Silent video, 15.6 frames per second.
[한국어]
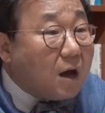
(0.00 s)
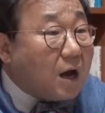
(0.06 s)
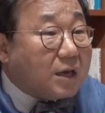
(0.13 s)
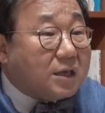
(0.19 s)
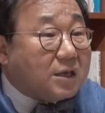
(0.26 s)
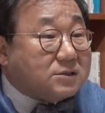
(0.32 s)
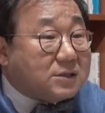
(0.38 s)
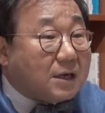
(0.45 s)
아
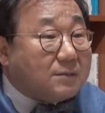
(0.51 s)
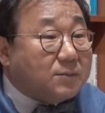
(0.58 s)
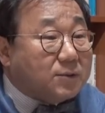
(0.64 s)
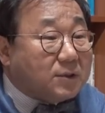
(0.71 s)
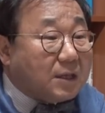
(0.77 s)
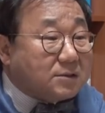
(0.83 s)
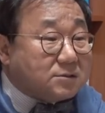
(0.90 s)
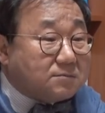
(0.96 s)
이게
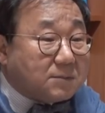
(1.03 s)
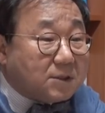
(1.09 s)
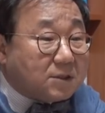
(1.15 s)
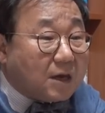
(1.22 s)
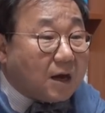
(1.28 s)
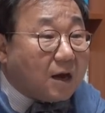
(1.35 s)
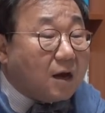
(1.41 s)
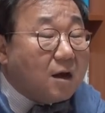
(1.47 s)

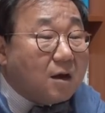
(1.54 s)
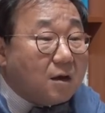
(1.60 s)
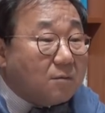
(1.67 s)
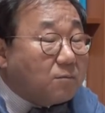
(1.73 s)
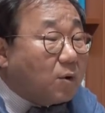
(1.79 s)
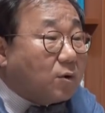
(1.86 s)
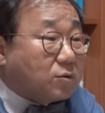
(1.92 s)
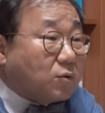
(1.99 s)
잘못됐습니다.
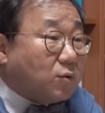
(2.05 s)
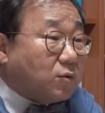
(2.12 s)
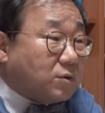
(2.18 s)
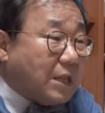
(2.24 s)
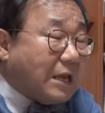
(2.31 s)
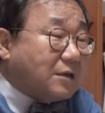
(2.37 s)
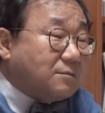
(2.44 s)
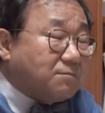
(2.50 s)
뭐 또
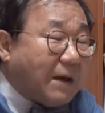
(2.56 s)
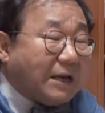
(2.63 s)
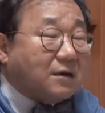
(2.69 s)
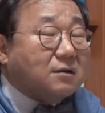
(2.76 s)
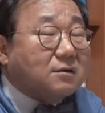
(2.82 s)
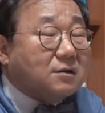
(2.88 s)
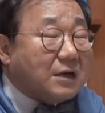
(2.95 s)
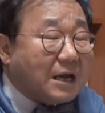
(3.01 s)
나는 바른
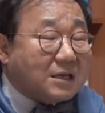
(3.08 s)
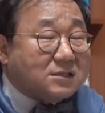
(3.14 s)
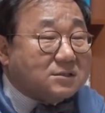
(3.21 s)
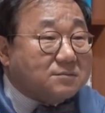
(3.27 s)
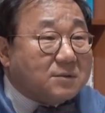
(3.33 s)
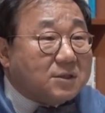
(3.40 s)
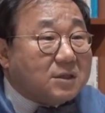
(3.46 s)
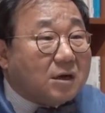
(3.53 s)
거를
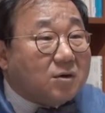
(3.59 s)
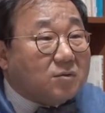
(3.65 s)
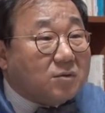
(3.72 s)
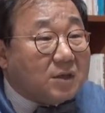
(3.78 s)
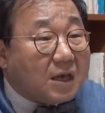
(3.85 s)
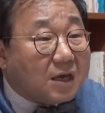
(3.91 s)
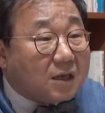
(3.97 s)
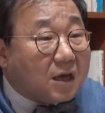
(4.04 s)
하겠습니다라고
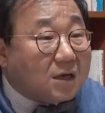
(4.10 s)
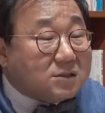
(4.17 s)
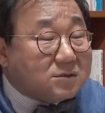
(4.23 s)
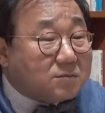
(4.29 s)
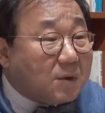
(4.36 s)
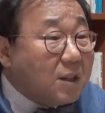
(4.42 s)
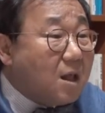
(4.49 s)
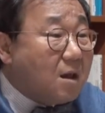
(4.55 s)

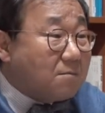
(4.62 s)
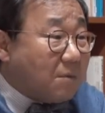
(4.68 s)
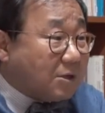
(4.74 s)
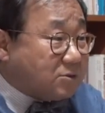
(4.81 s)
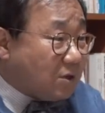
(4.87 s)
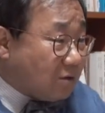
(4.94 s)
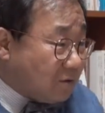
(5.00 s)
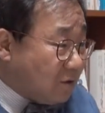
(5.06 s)
이야기하지만
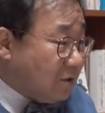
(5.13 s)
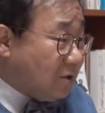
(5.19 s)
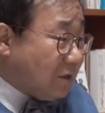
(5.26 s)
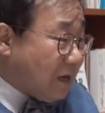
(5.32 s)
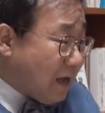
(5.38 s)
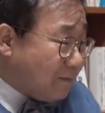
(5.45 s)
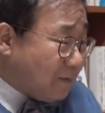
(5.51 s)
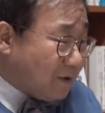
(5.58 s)
막상 그 일을
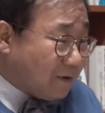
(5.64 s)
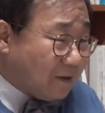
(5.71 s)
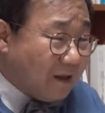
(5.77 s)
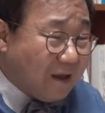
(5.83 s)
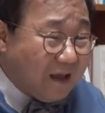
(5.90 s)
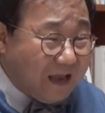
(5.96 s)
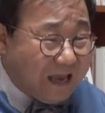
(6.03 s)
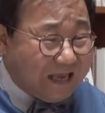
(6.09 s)
하면
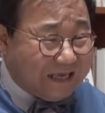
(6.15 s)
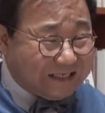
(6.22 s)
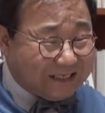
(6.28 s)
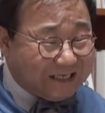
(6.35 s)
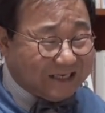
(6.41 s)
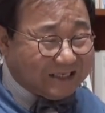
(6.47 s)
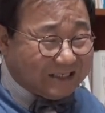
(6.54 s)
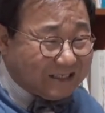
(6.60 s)
에이,
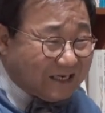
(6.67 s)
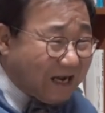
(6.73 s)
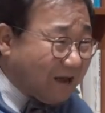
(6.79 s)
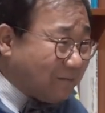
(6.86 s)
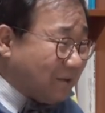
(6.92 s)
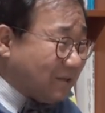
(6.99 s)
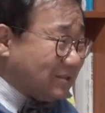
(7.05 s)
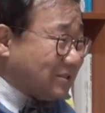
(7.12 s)
싫어 싫어
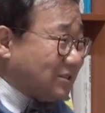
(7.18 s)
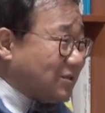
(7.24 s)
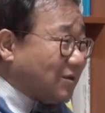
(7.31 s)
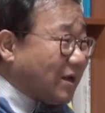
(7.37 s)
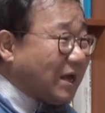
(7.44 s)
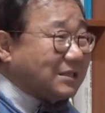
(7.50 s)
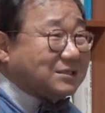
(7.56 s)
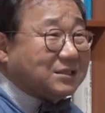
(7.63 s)
하면서도
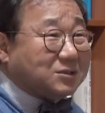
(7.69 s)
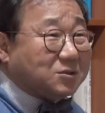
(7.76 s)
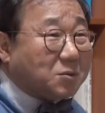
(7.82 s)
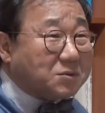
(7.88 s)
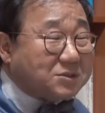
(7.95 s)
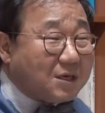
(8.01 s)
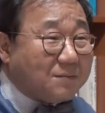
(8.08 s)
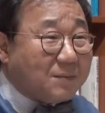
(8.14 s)
같이
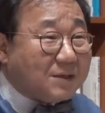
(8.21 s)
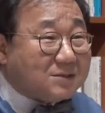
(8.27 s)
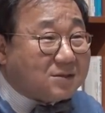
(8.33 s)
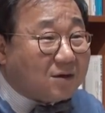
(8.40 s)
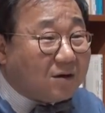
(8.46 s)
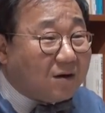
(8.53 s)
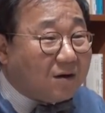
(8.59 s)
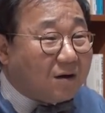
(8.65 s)

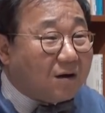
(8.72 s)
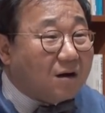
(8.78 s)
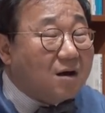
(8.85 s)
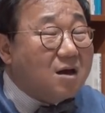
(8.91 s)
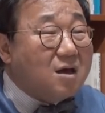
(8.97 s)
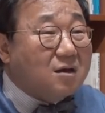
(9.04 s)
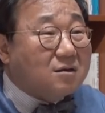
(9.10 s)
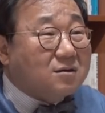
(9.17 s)
동참해서
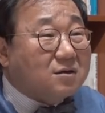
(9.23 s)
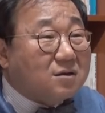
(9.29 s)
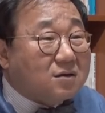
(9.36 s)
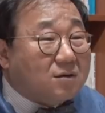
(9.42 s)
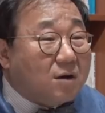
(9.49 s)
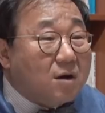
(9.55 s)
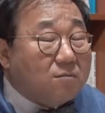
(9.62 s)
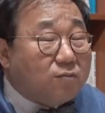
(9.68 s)

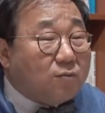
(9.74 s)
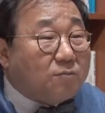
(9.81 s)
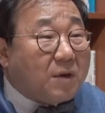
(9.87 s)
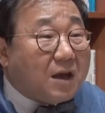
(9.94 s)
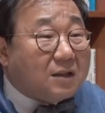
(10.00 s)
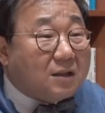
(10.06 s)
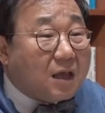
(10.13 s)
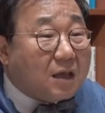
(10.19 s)
그
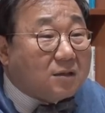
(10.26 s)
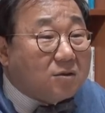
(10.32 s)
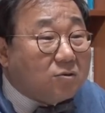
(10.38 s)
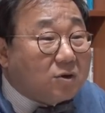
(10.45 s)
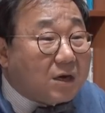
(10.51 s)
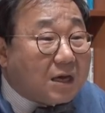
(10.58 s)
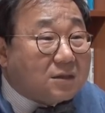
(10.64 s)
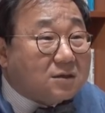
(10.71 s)
부패한
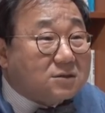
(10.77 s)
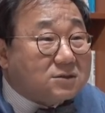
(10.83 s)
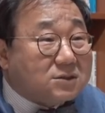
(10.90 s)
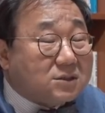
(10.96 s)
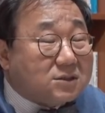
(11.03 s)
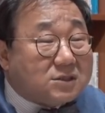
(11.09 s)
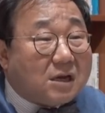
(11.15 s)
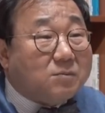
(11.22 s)
행위를
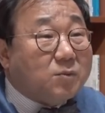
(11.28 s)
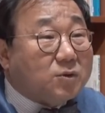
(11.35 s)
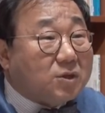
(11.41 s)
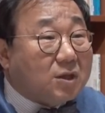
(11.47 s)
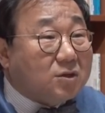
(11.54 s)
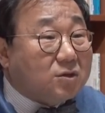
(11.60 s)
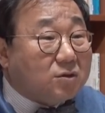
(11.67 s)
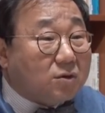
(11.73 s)
하든지
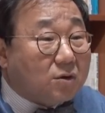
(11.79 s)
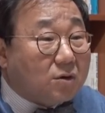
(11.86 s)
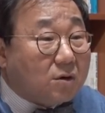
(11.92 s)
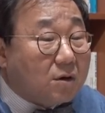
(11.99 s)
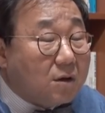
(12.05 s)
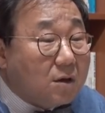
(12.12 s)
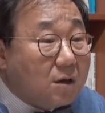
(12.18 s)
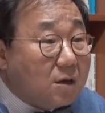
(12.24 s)
잘못된
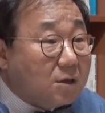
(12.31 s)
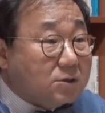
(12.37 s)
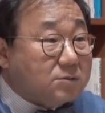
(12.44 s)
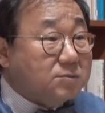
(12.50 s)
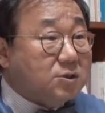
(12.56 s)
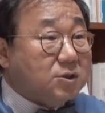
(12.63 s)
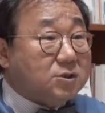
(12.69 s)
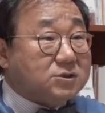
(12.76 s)
일을
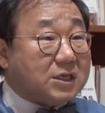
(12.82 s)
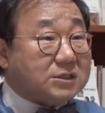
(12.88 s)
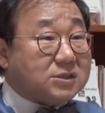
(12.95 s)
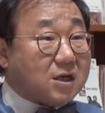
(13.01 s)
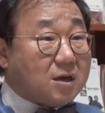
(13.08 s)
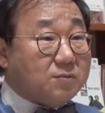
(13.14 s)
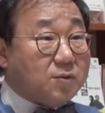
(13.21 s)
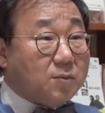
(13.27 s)
심지어는
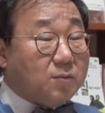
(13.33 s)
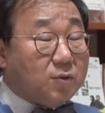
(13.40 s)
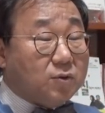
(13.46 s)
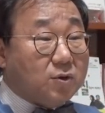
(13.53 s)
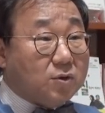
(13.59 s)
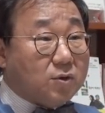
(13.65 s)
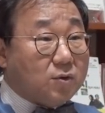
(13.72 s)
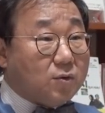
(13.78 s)
죄책감도 못
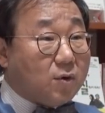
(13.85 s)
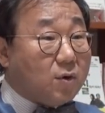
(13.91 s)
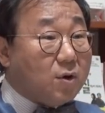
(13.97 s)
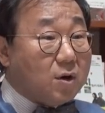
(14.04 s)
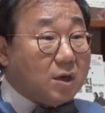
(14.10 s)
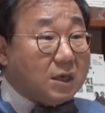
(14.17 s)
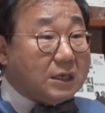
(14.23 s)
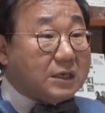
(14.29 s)
느끼고
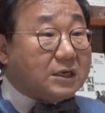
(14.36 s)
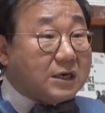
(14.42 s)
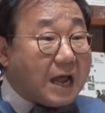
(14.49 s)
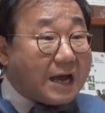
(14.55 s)
일을